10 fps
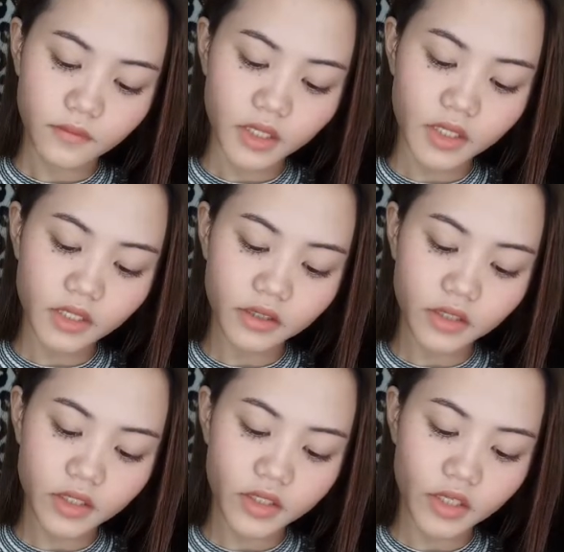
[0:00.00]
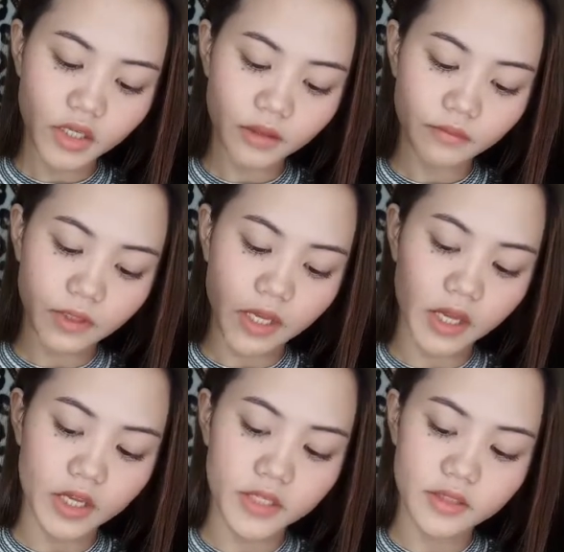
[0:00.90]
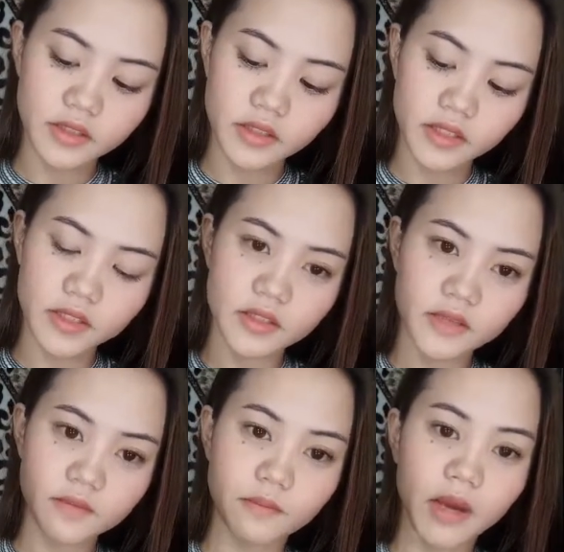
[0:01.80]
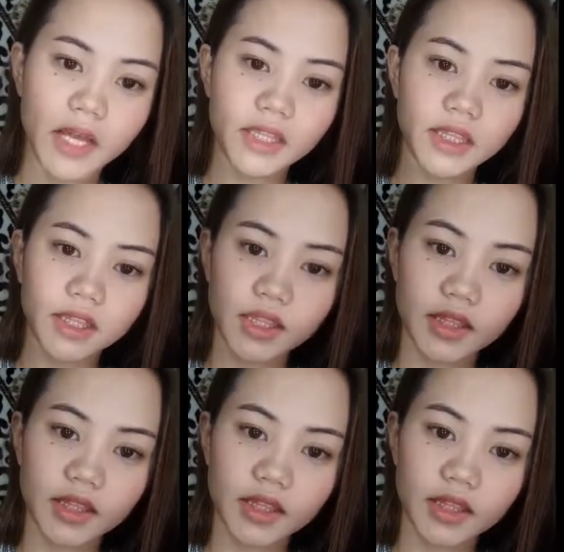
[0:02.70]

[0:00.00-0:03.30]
Maganda siya, guys. It's matte.